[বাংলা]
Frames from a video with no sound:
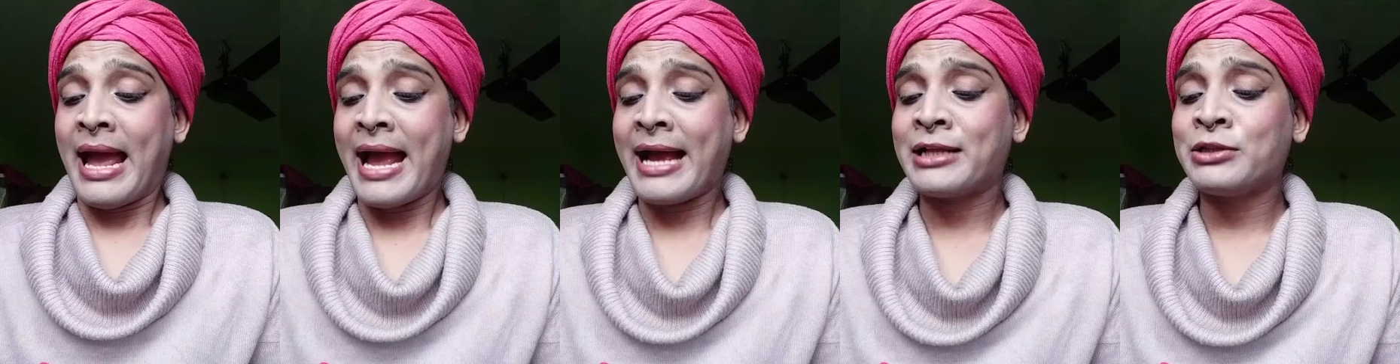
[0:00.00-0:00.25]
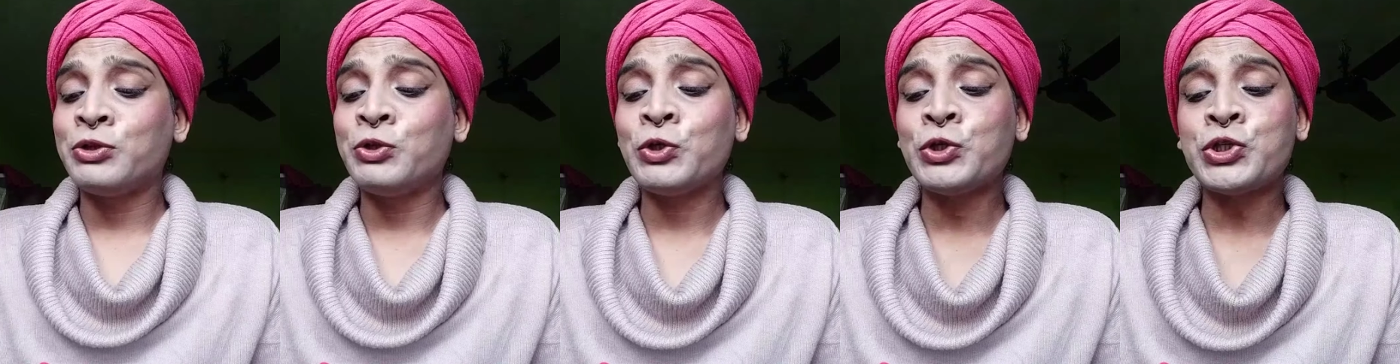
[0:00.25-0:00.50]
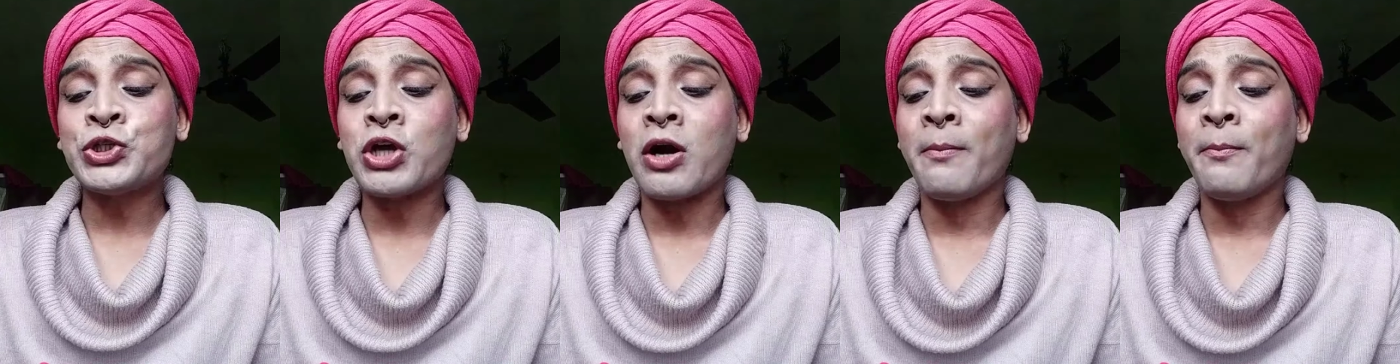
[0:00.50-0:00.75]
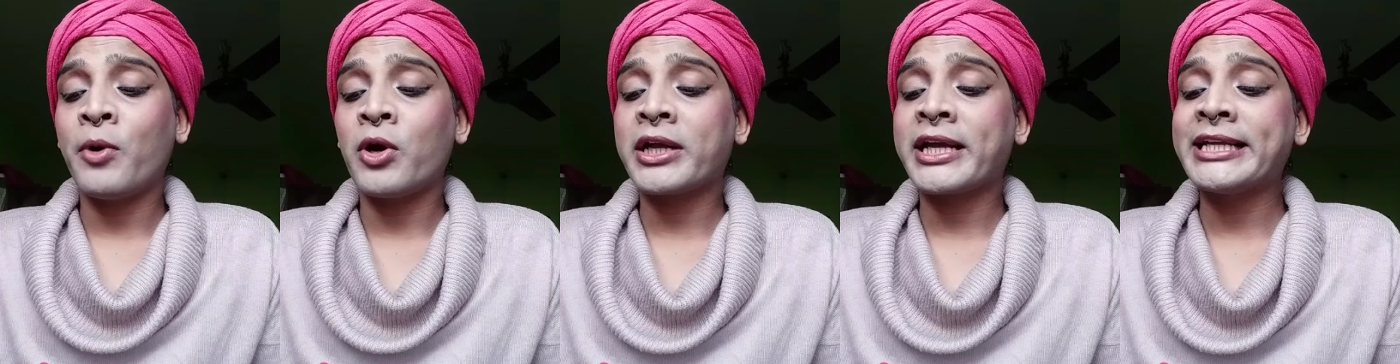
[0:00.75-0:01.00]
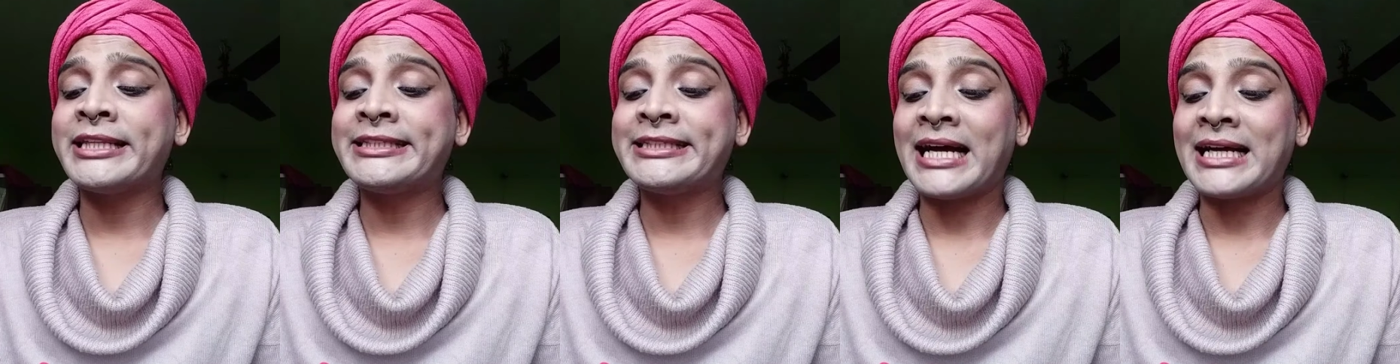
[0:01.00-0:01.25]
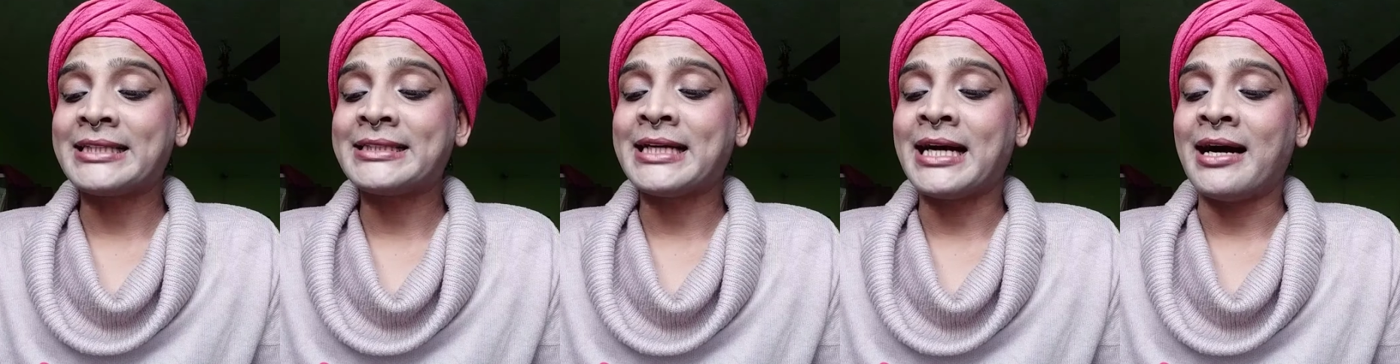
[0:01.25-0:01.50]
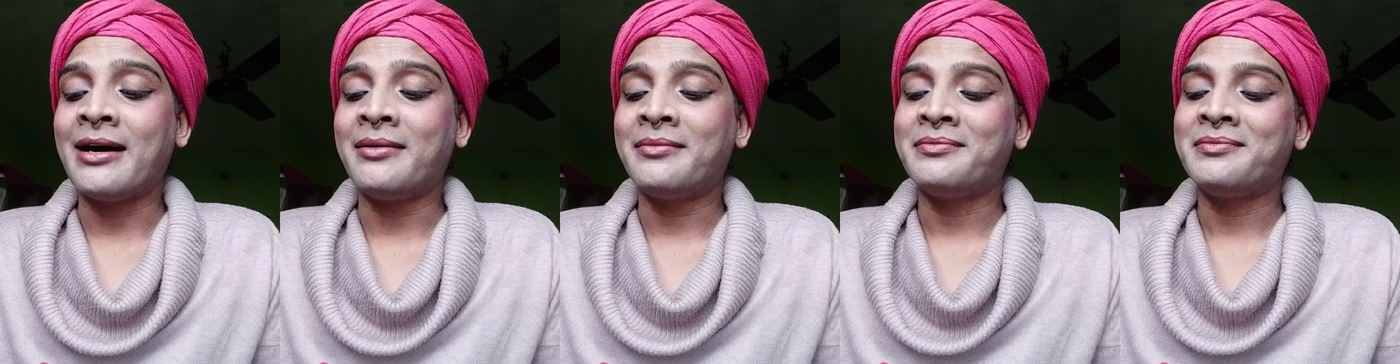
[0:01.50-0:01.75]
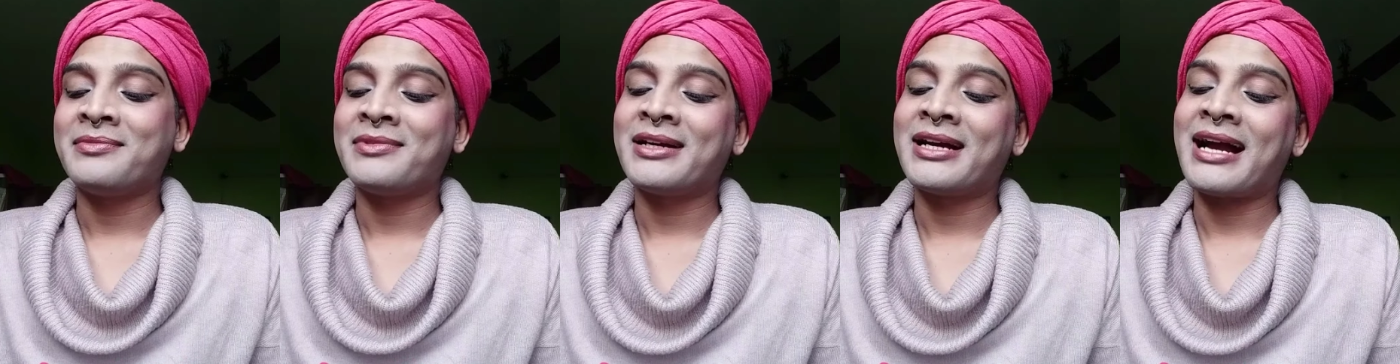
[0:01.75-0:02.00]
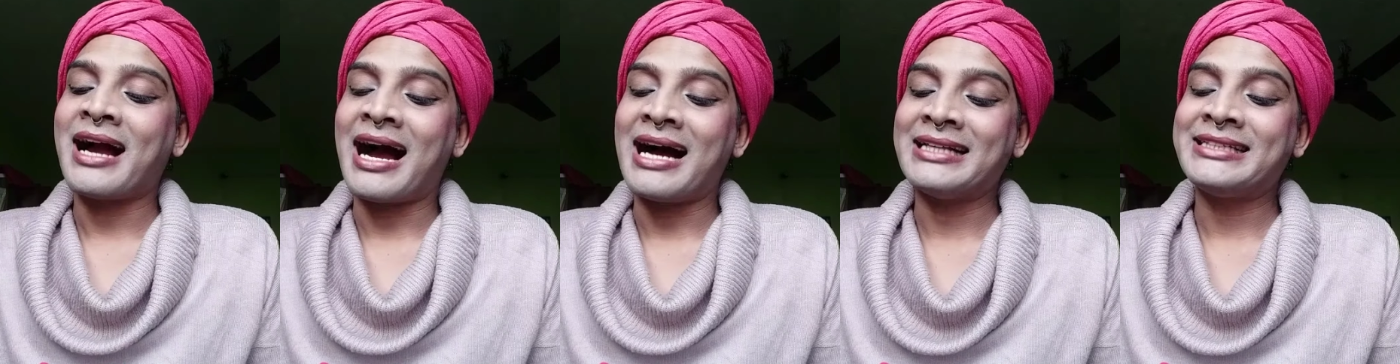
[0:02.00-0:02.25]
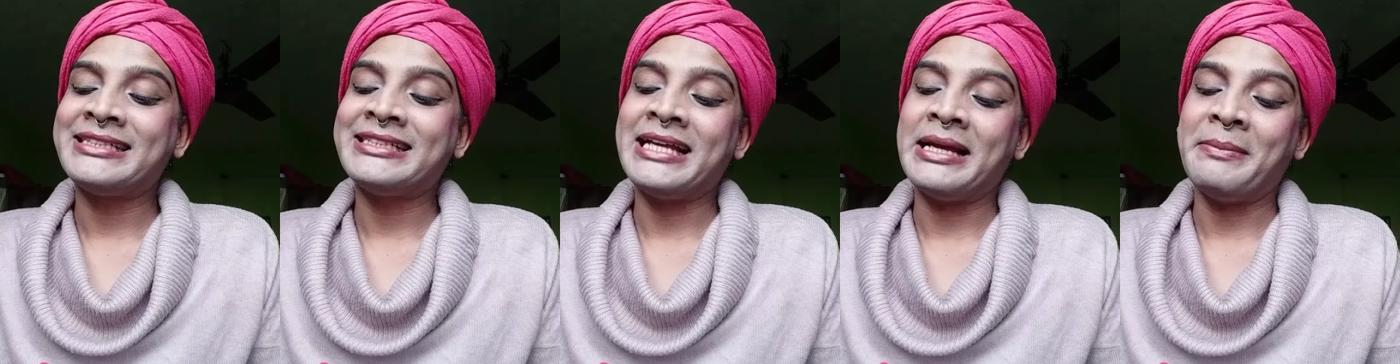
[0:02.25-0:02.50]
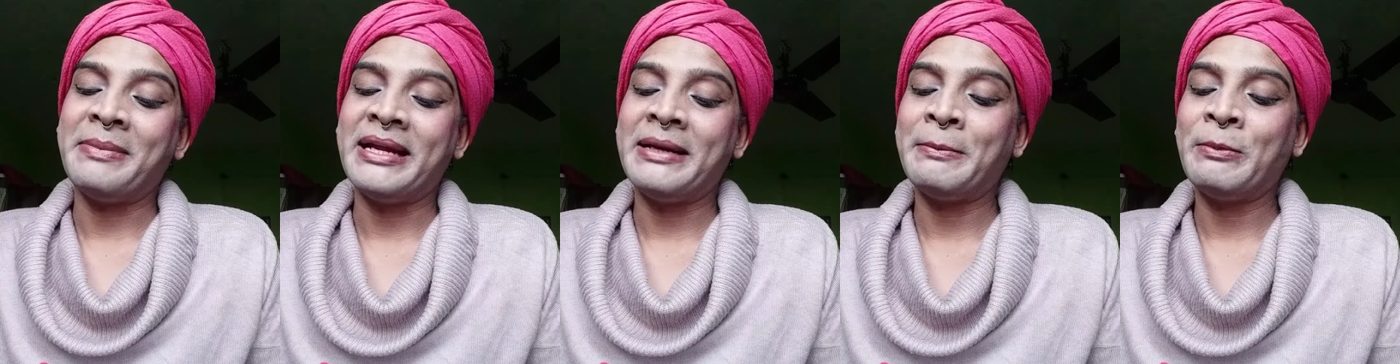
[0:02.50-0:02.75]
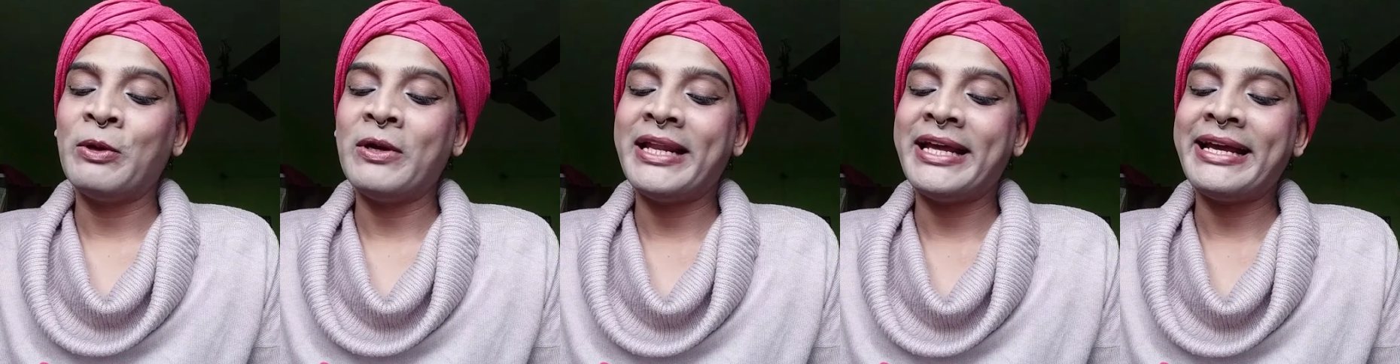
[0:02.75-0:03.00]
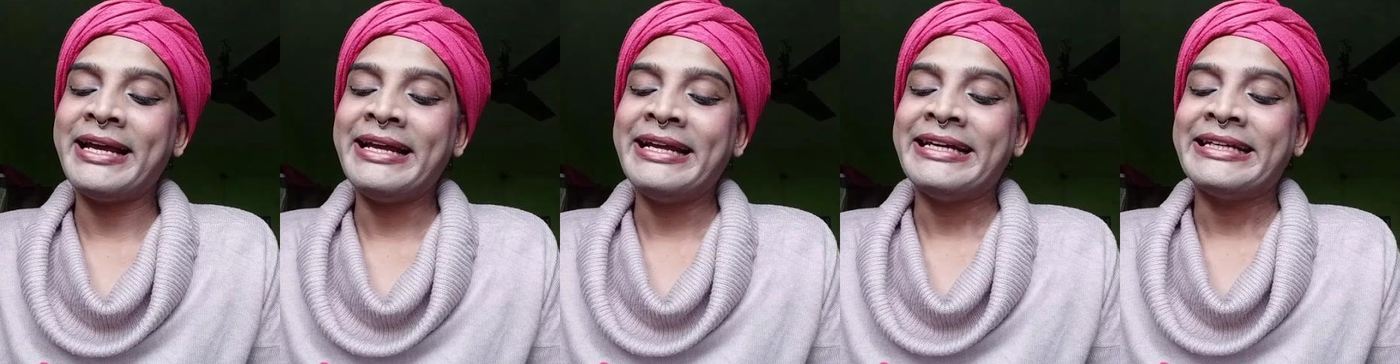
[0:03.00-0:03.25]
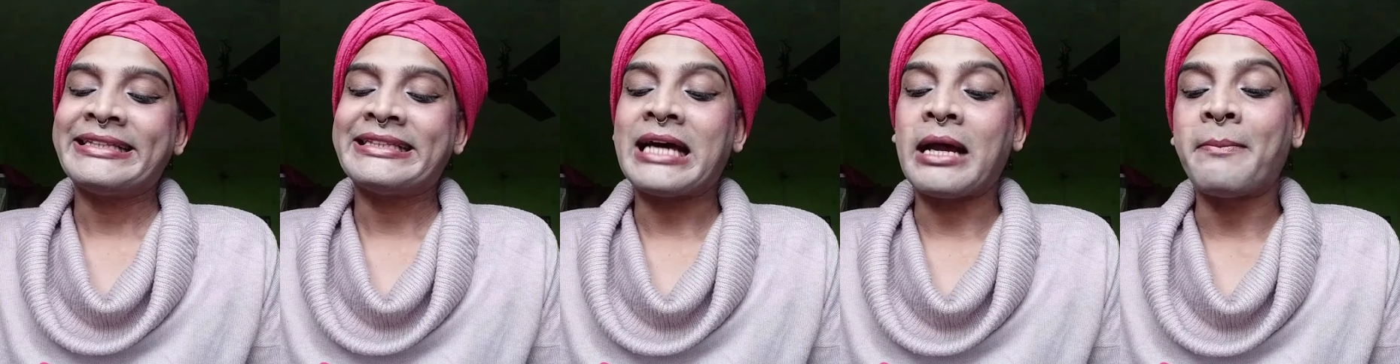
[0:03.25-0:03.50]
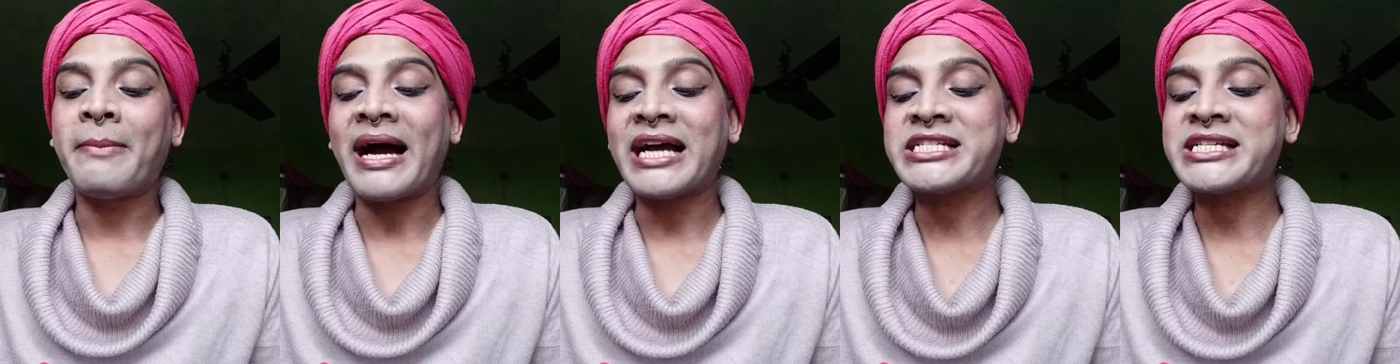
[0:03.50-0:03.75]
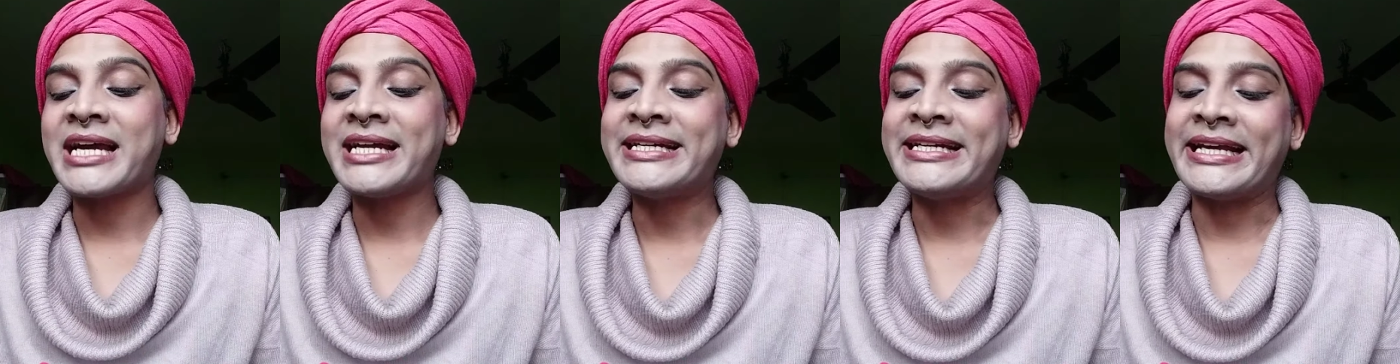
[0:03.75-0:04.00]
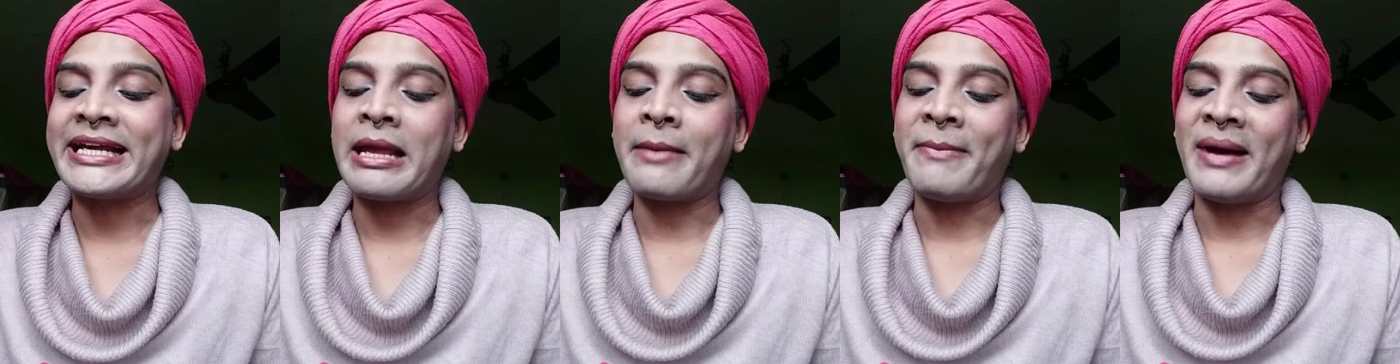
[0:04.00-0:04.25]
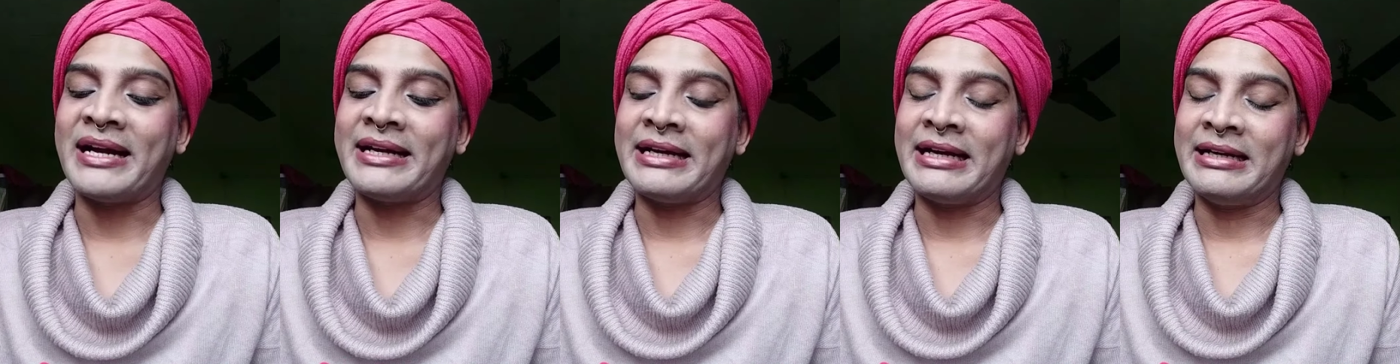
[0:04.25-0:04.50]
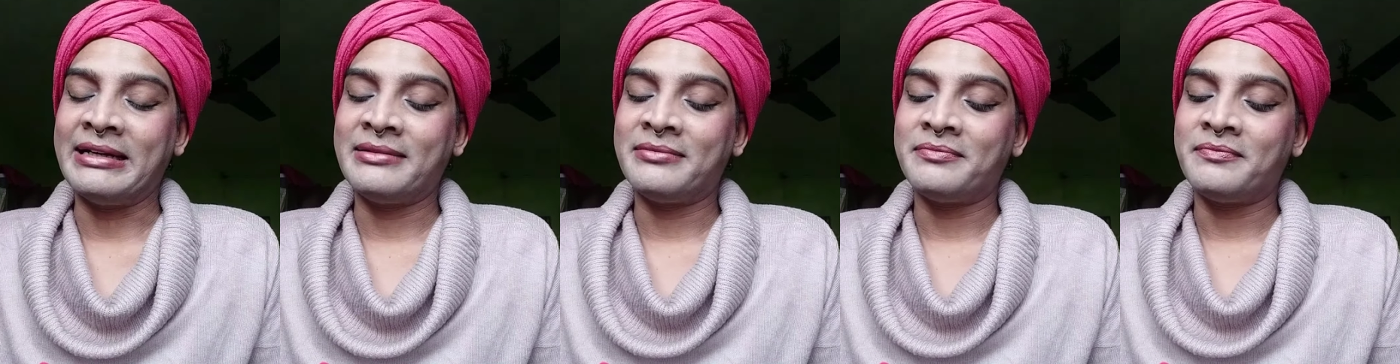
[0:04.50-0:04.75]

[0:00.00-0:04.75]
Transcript: এক দুঃসম্পর্কের চাচা কাজ দেবেন বলে তার বাসায় ডেকে পাঠান